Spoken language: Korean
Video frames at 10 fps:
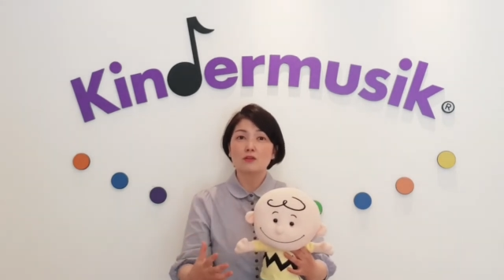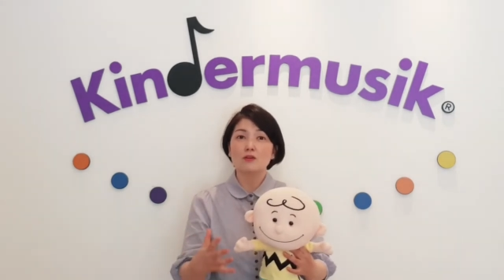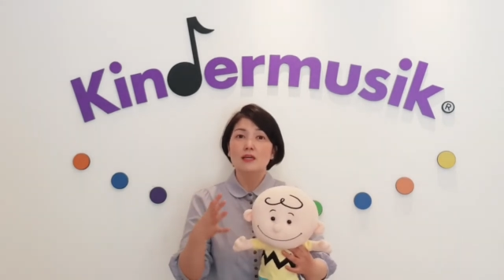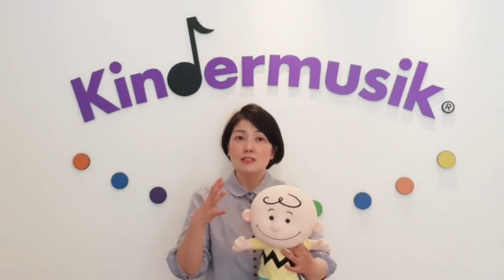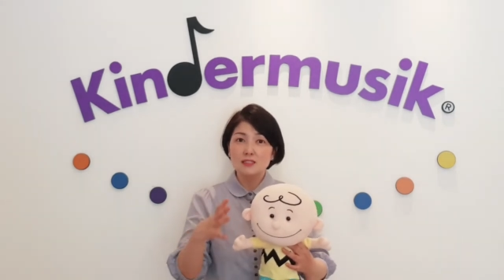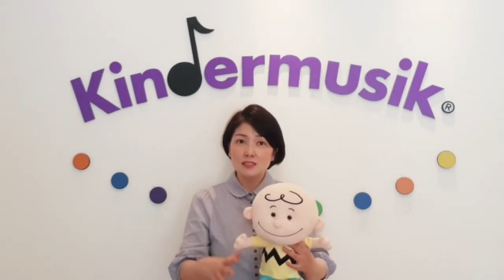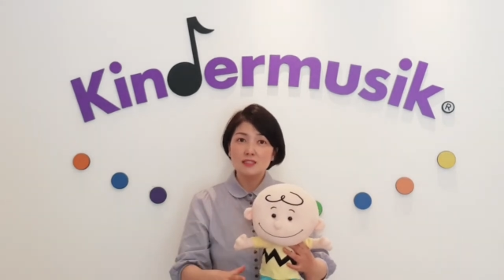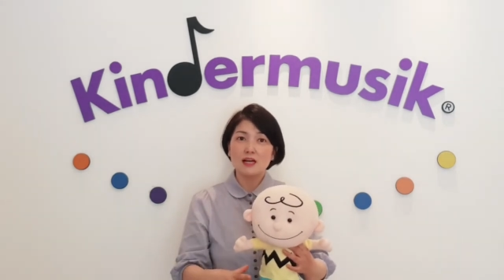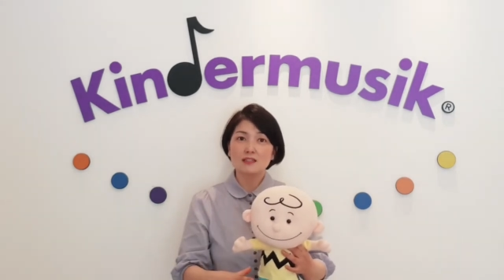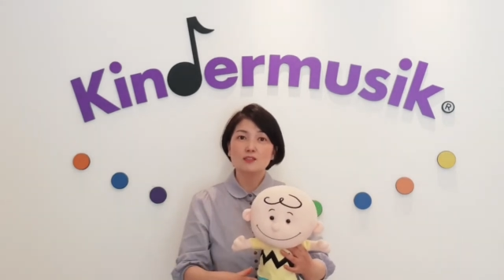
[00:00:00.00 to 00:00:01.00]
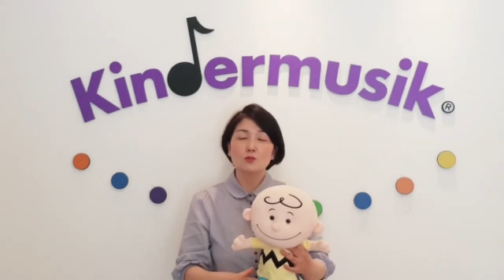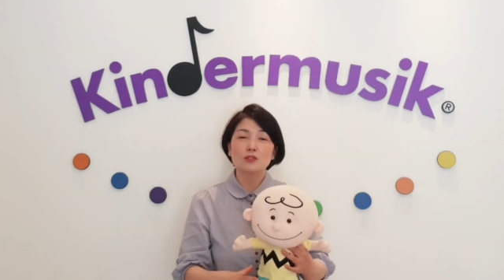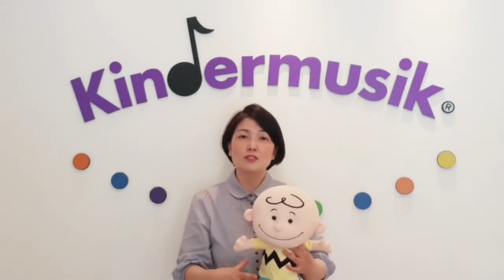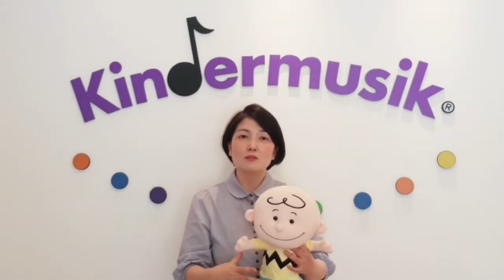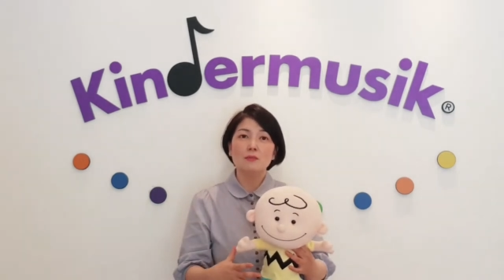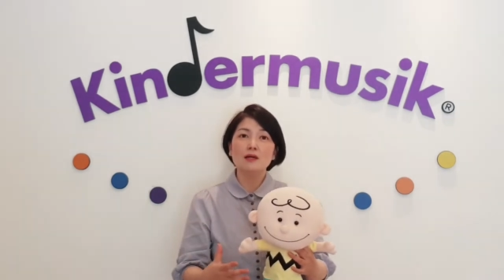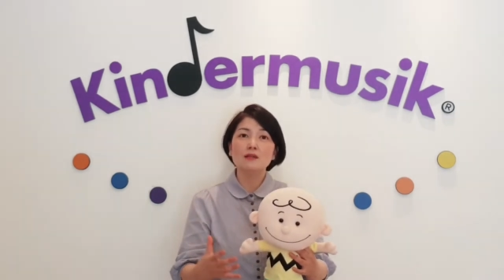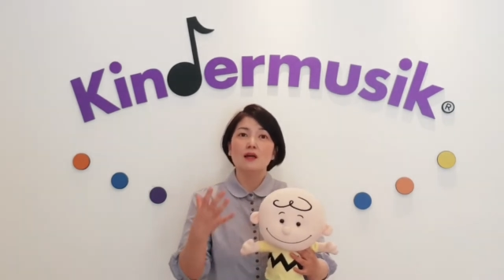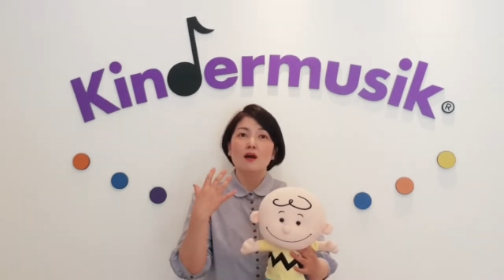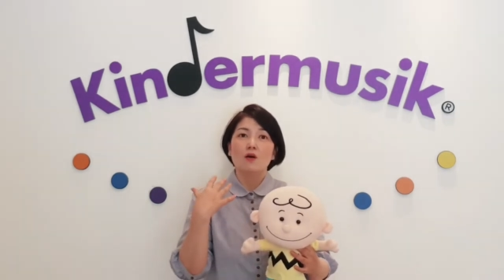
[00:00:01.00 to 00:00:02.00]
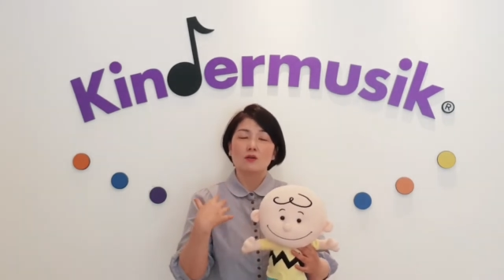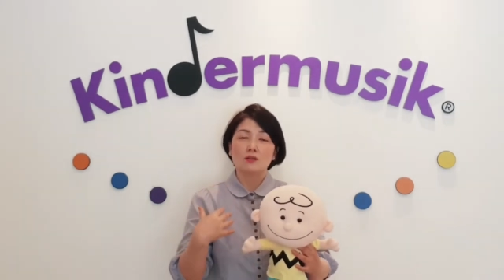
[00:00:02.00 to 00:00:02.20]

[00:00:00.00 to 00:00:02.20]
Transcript: 어떤 신체 자극도 있지만